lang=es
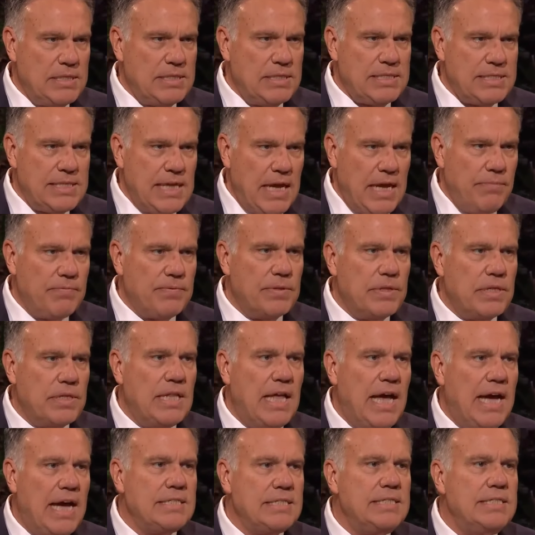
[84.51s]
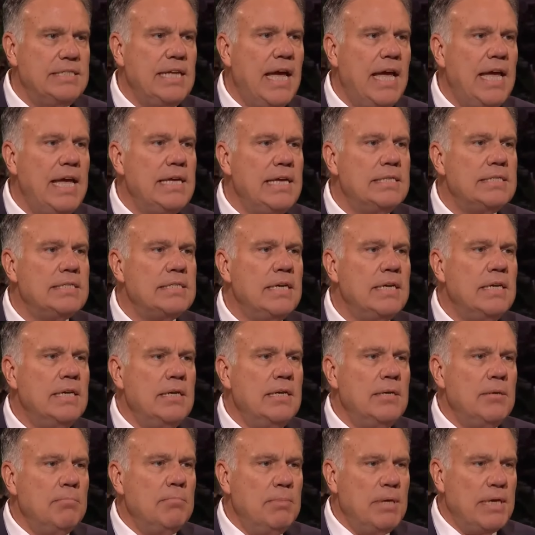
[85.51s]
porque han sido reservados para
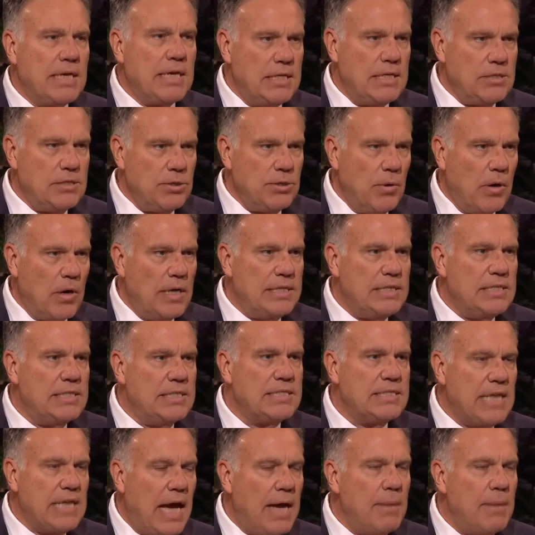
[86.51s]
estos últimos días,